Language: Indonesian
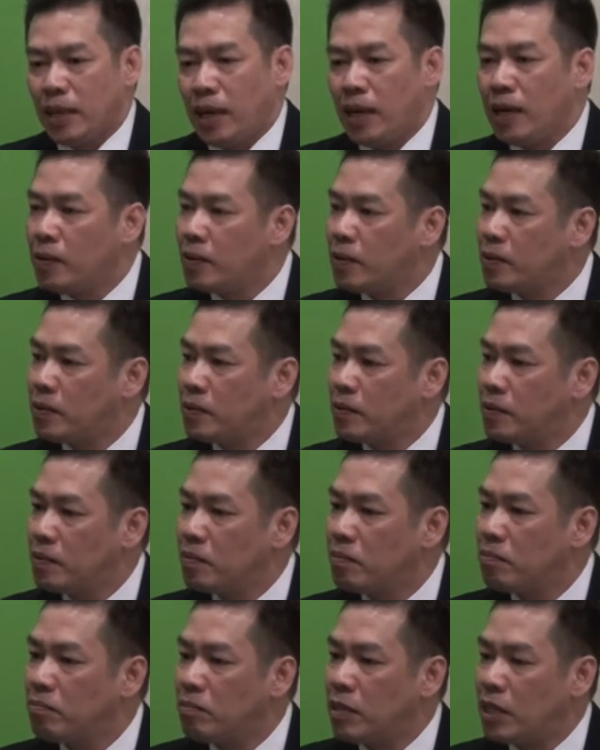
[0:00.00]
Kalau
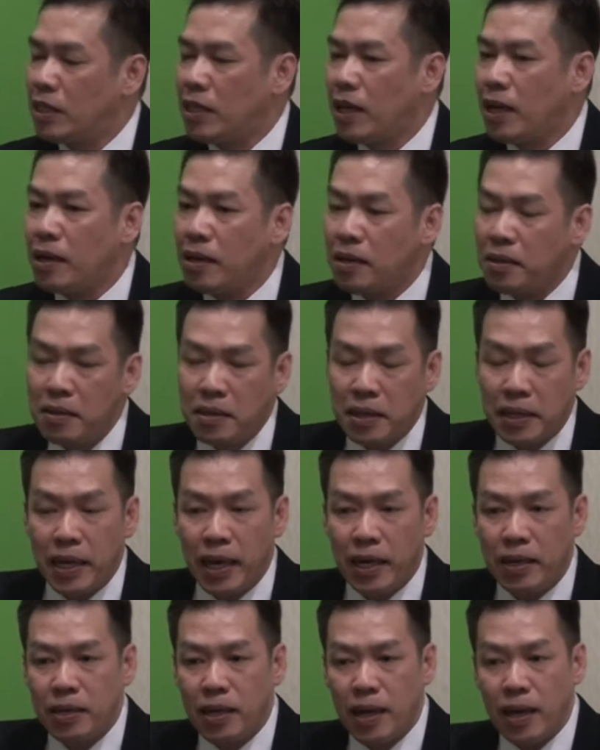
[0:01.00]
kita
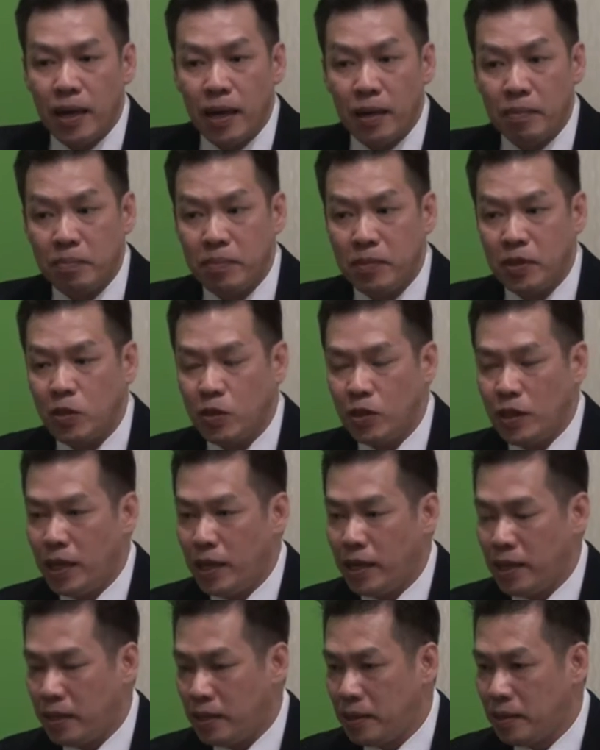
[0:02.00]
lihat dalam
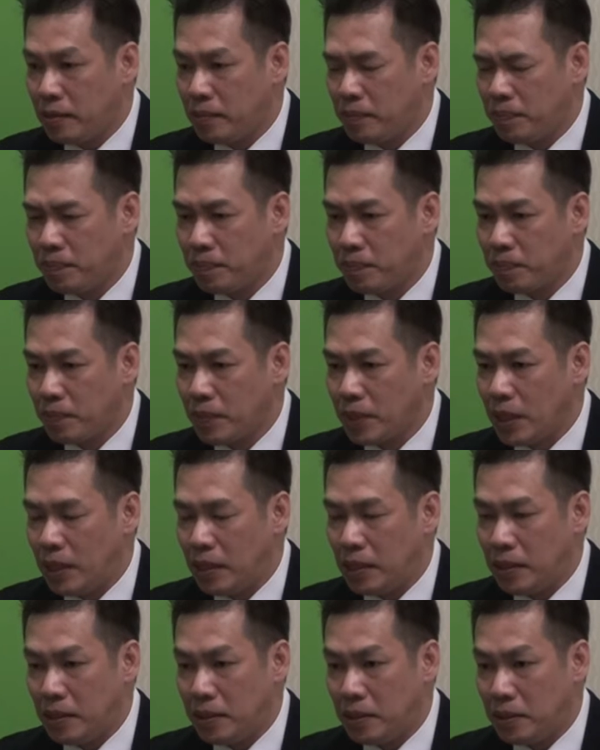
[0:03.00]
dunia
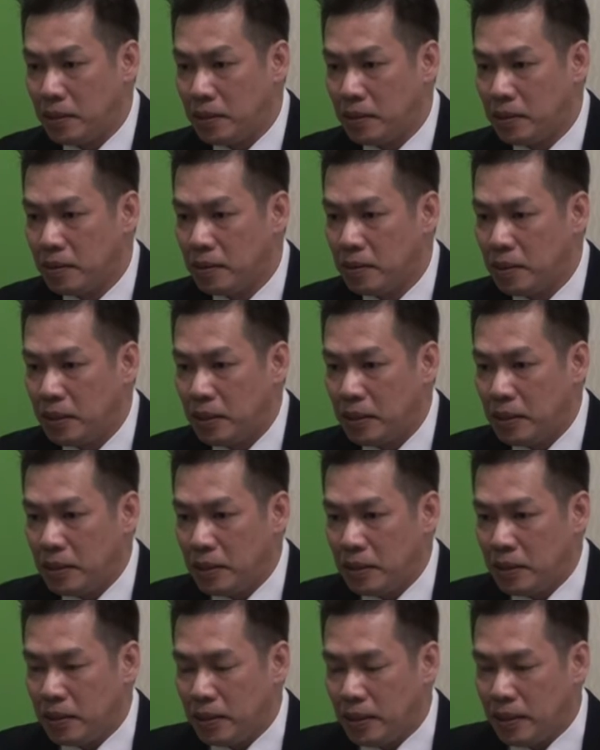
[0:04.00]
uh,
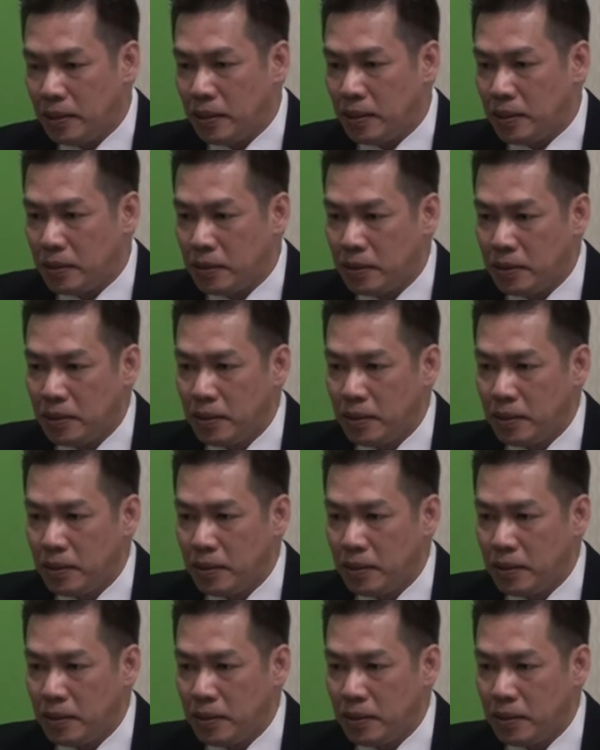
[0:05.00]
uh,